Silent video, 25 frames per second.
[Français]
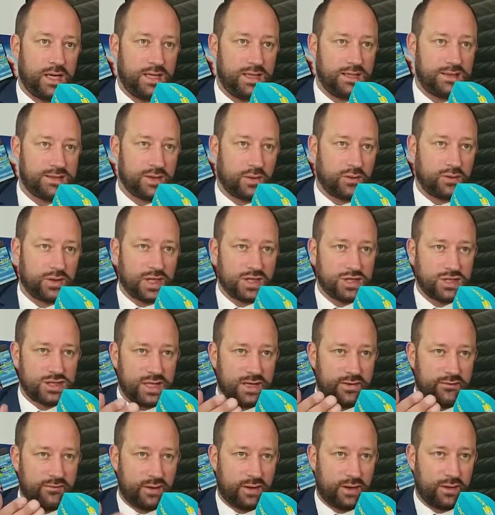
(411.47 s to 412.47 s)
Il s'est engagé
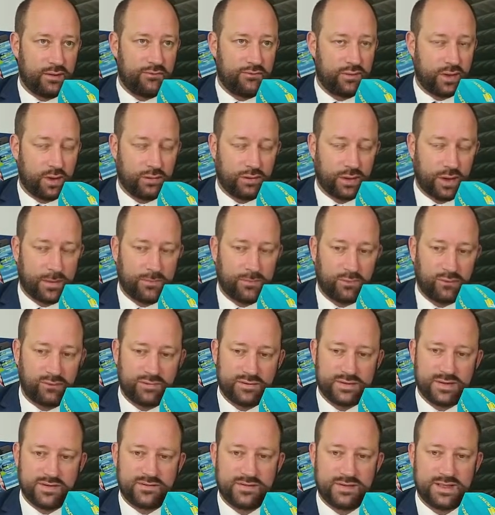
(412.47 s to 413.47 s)
à avoir une réponse
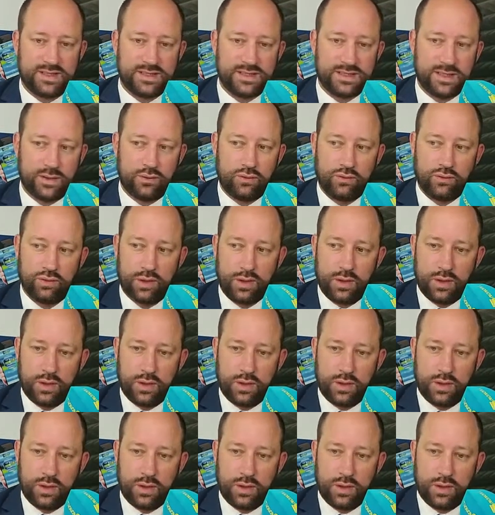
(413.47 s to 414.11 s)
vis-à-vis des élus